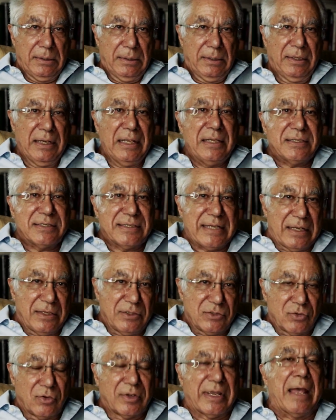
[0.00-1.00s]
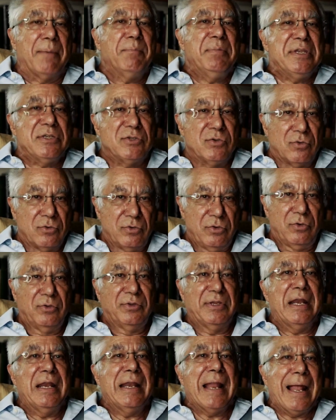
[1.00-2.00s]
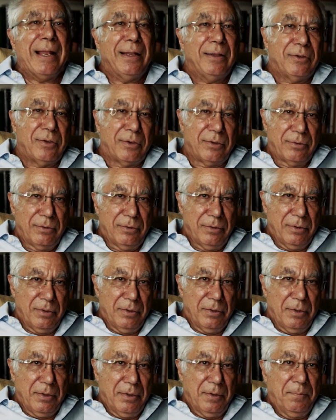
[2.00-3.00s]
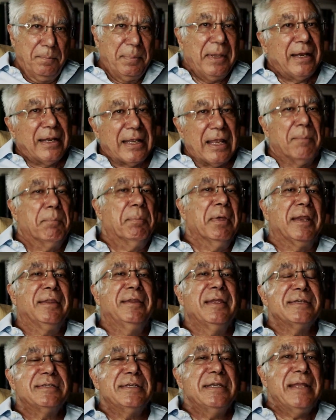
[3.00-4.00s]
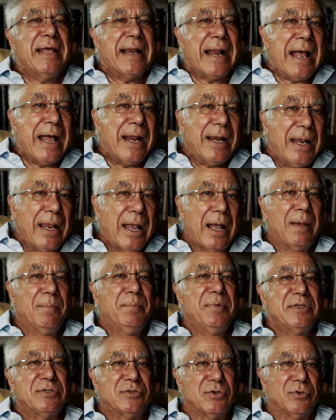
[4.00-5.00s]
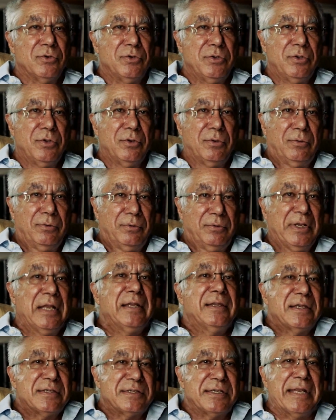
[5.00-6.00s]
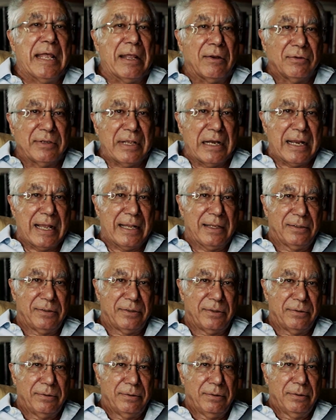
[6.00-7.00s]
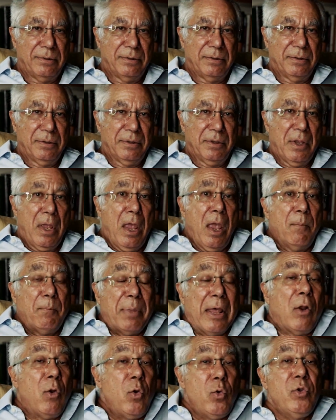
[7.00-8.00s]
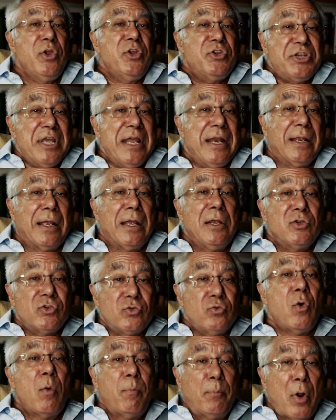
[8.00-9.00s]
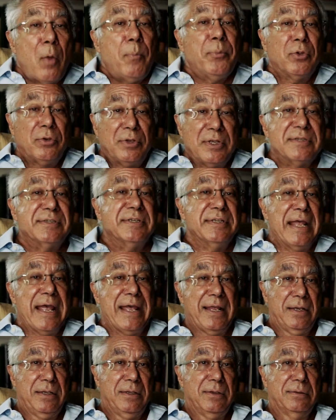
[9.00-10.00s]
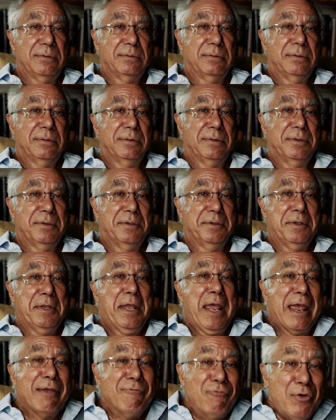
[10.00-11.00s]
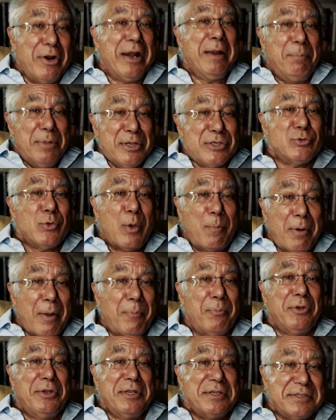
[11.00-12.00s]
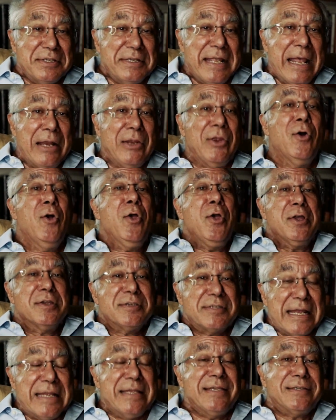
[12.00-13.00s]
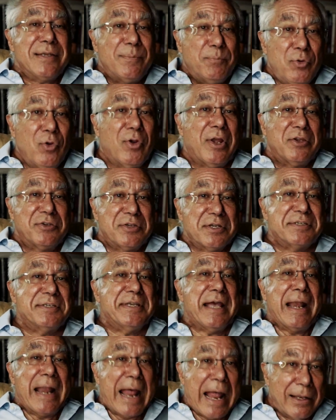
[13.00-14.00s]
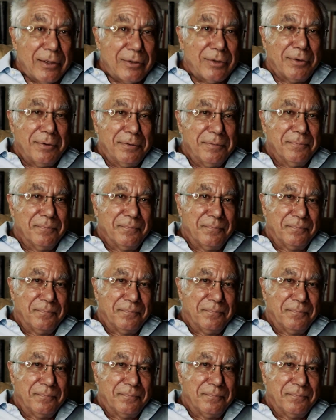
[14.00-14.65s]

nel senso che ha bisogno dell'altro perché per desiderare ha bisogno del desiderio dell'altro. Però lui cerca il suo proprio desiderio e vorrebbe il suo proprio desiderio senza più che ci sia l'altro.